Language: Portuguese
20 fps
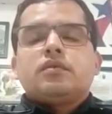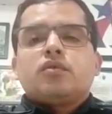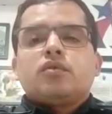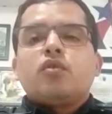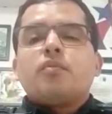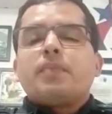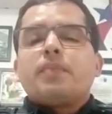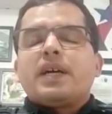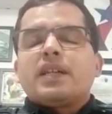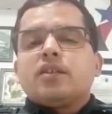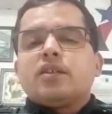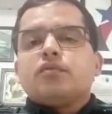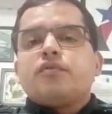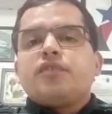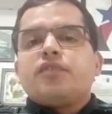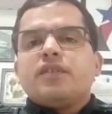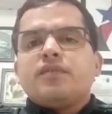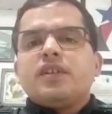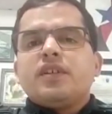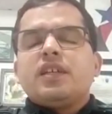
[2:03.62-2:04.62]
comparando
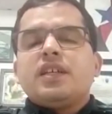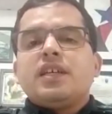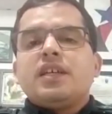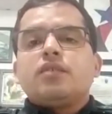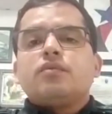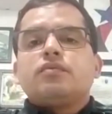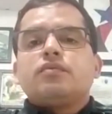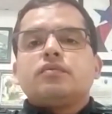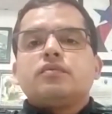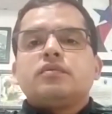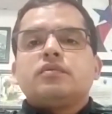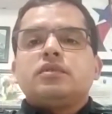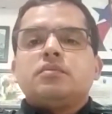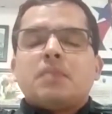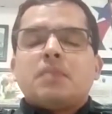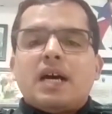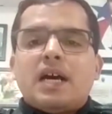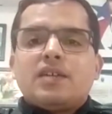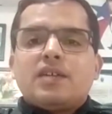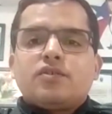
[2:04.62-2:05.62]
fevereiro e
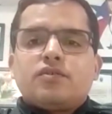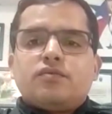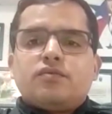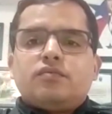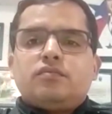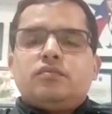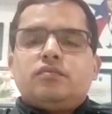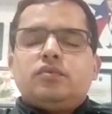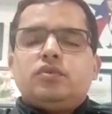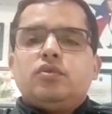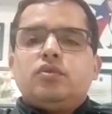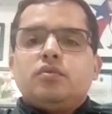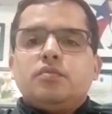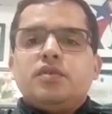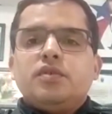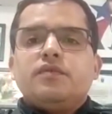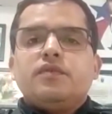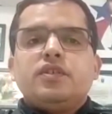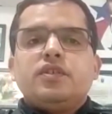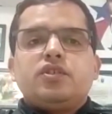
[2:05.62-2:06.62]
março de
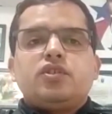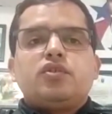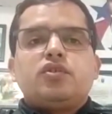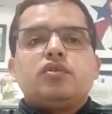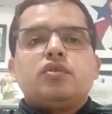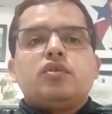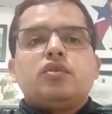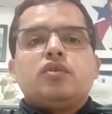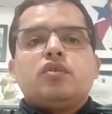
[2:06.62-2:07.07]
2020,